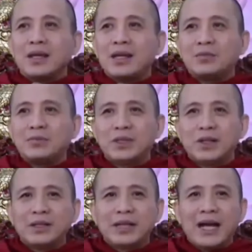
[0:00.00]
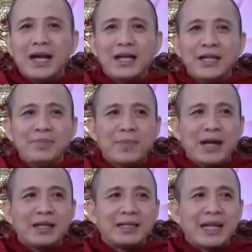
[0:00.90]
không có cái
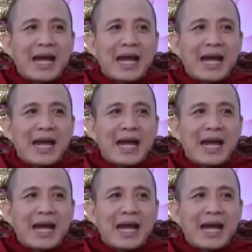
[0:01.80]
bằng